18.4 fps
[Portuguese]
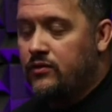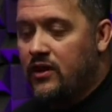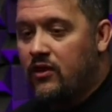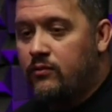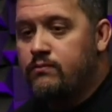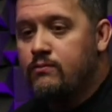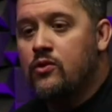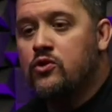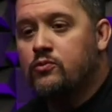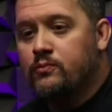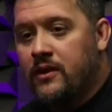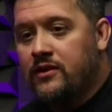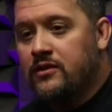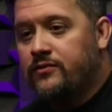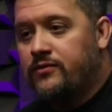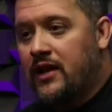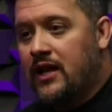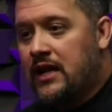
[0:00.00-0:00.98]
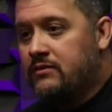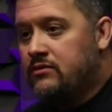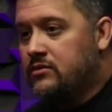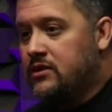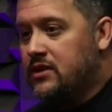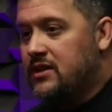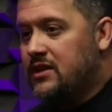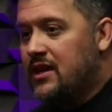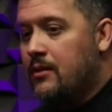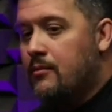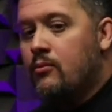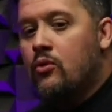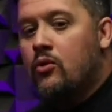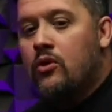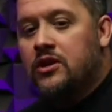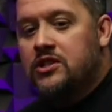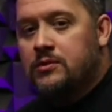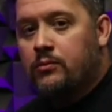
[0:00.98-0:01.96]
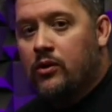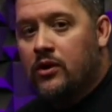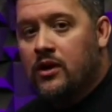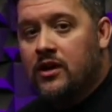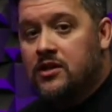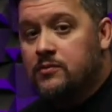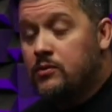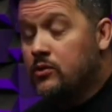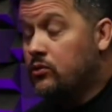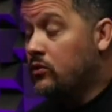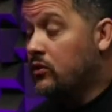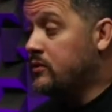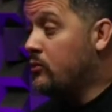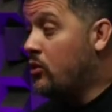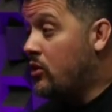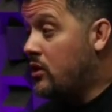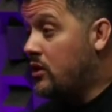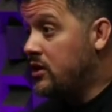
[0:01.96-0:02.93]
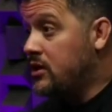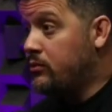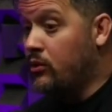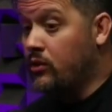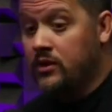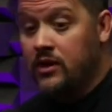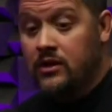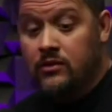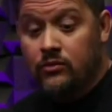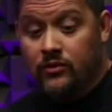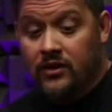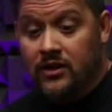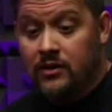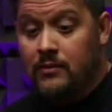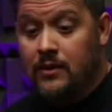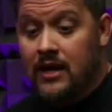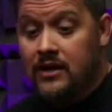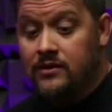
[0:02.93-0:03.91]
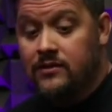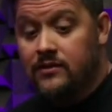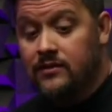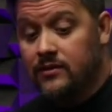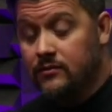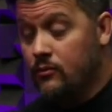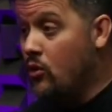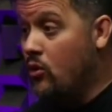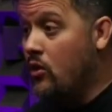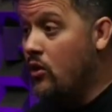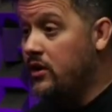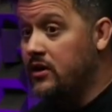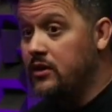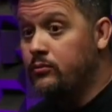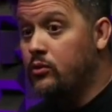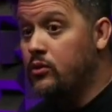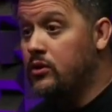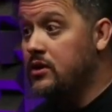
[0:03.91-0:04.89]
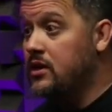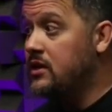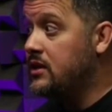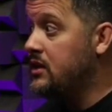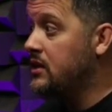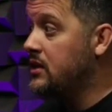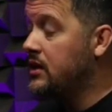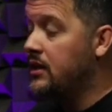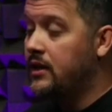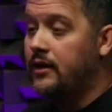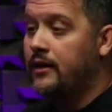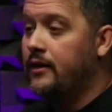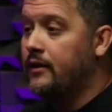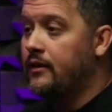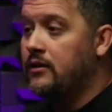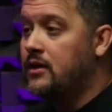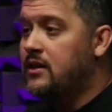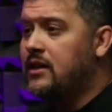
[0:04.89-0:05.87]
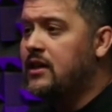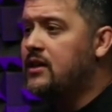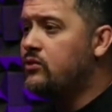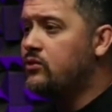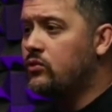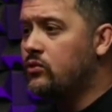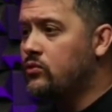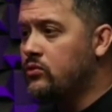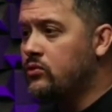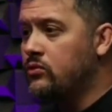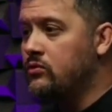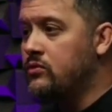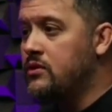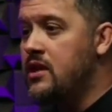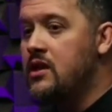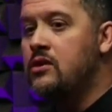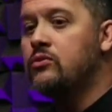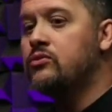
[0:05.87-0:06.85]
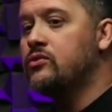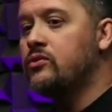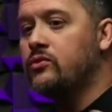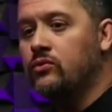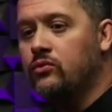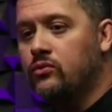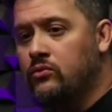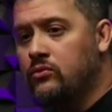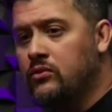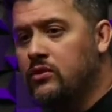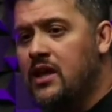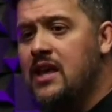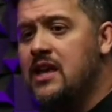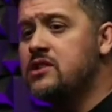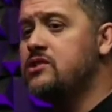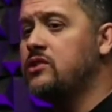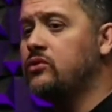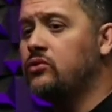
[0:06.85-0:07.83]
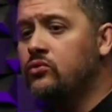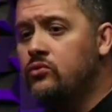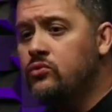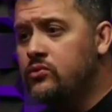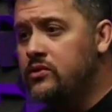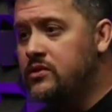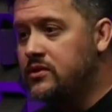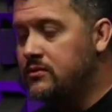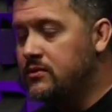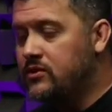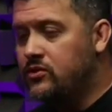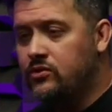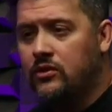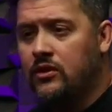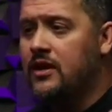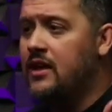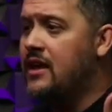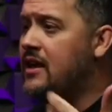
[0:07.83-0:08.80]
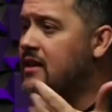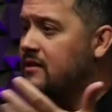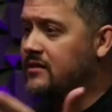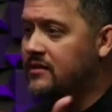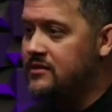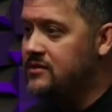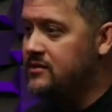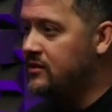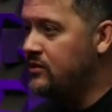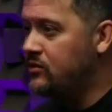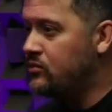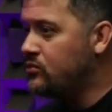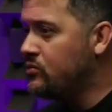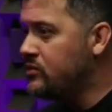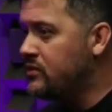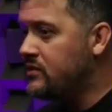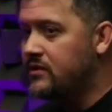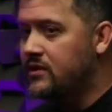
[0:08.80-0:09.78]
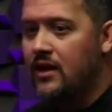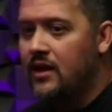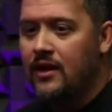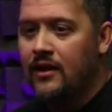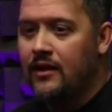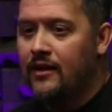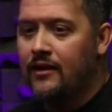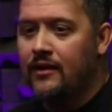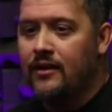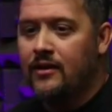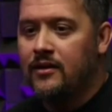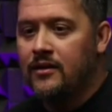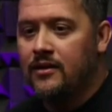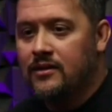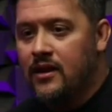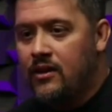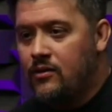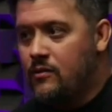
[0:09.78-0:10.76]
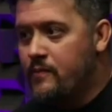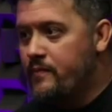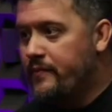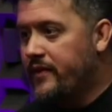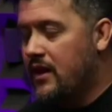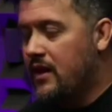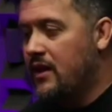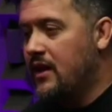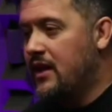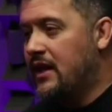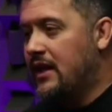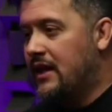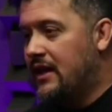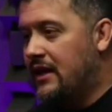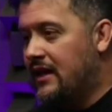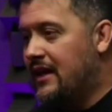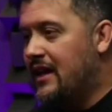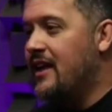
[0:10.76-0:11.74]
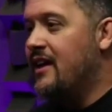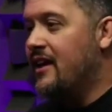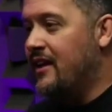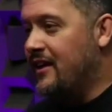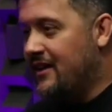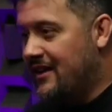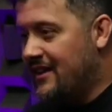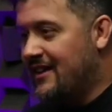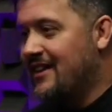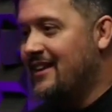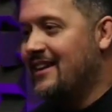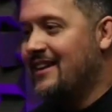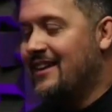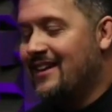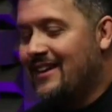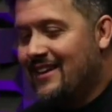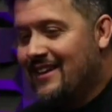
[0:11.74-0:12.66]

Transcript: E virava para meus pais e falava: o que, que é a morte? Por que, que, as pessoas morrem? Por que, que os animais morrem? Por que que. O que, que é isso tudo? Deus nisso tudo? Quem é uhum. é Jesus? Que história é essa de Jesus? Pô, Tal. Bem curioso, né? Pra é, idade. Muito